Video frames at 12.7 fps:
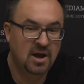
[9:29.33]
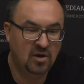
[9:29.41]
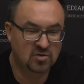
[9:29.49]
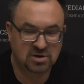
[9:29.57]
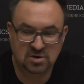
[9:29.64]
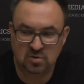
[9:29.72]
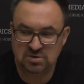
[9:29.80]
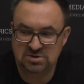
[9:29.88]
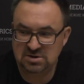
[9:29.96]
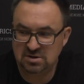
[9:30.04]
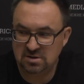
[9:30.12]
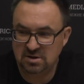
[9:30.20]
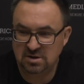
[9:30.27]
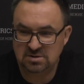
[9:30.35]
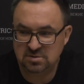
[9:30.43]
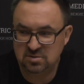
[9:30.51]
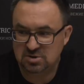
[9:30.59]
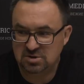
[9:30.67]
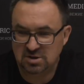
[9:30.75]
И вот когда он сел и говорит,
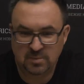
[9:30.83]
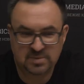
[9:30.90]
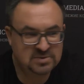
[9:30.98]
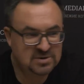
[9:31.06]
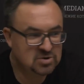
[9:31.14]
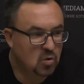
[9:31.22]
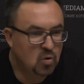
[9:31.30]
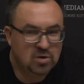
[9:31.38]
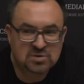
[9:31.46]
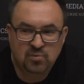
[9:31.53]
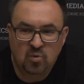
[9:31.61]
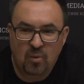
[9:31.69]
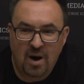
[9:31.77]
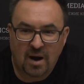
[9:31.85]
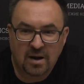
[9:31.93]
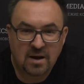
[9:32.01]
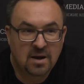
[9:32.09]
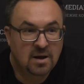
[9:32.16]
слушайте, я посмотрел, сколько у нас бумаг